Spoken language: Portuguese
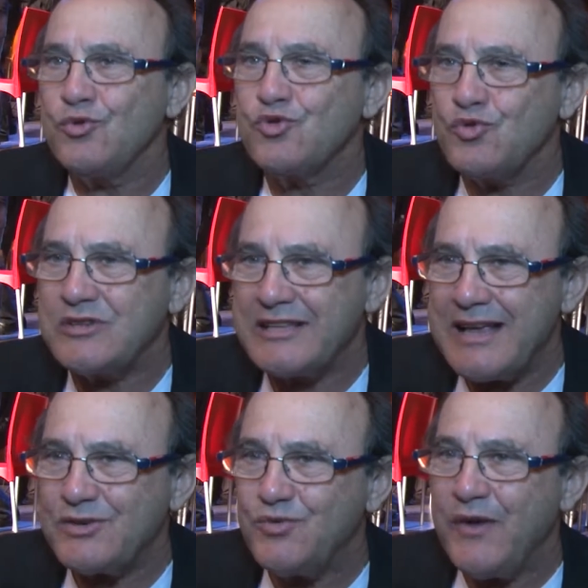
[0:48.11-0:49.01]
o
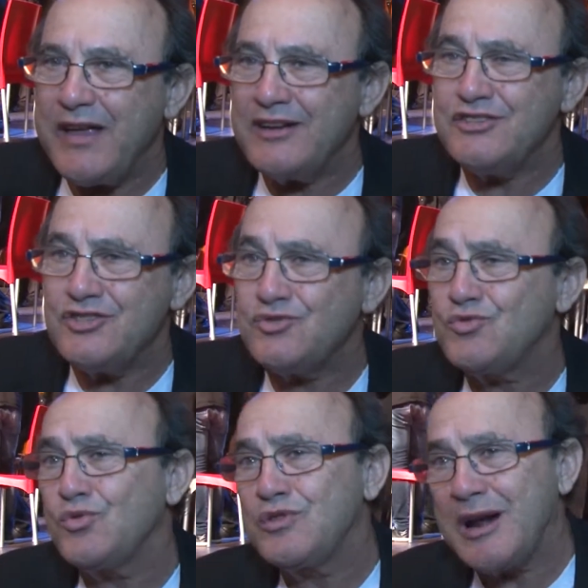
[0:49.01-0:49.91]
sucesso vem antes
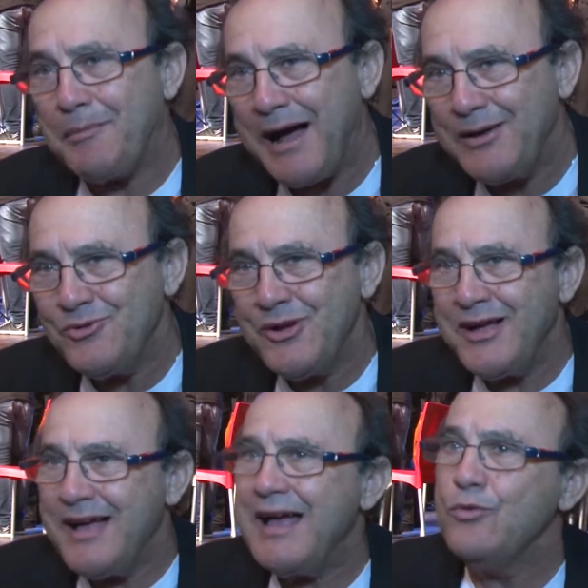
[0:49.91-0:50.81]
do trabalho
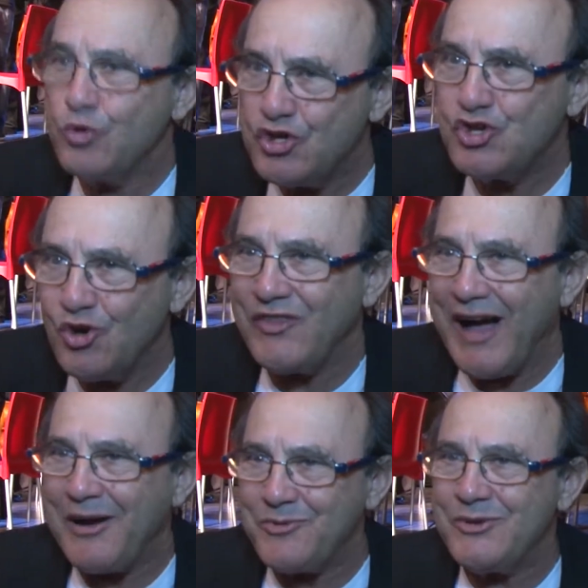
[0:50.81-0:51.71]
é no
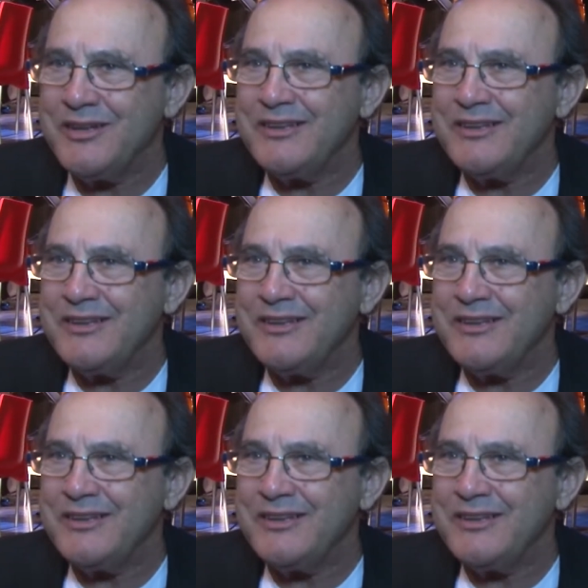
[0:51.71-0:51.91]
dicionário.